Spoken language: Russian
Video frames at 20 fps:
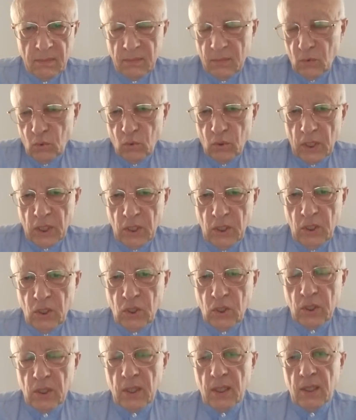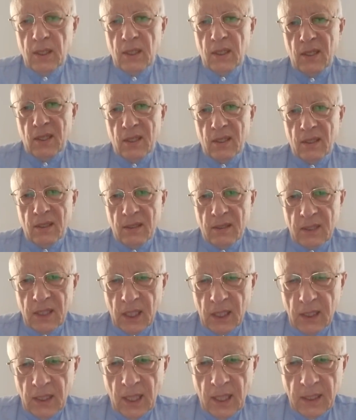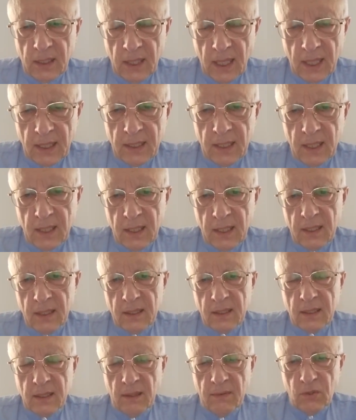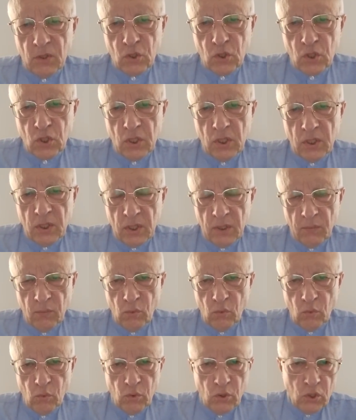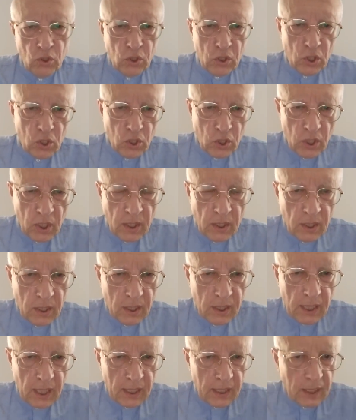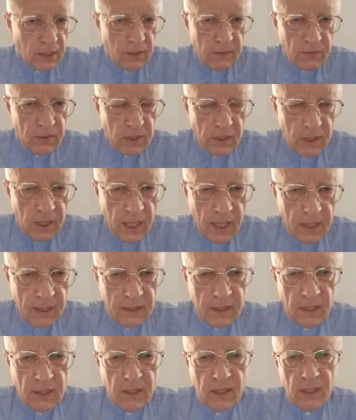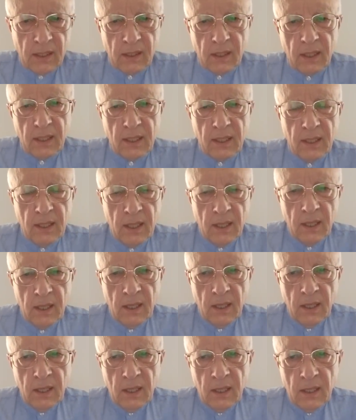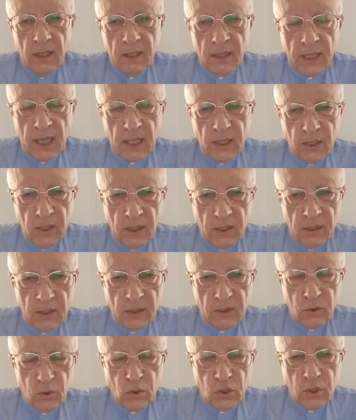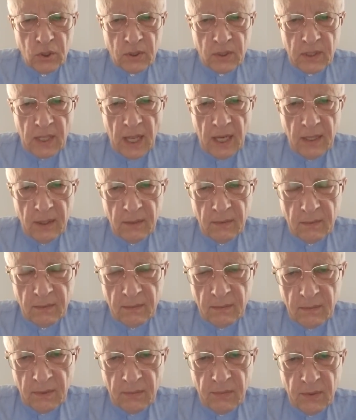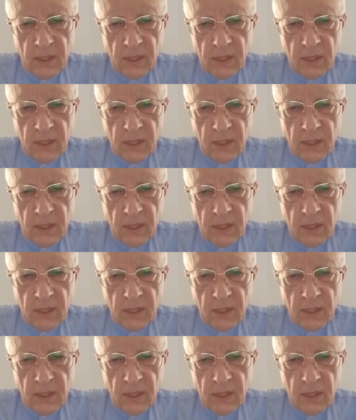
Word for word: Ну, логично, тогда надо совершить его уничтожение, как они всегда это делали. Как делал тот же Сталин во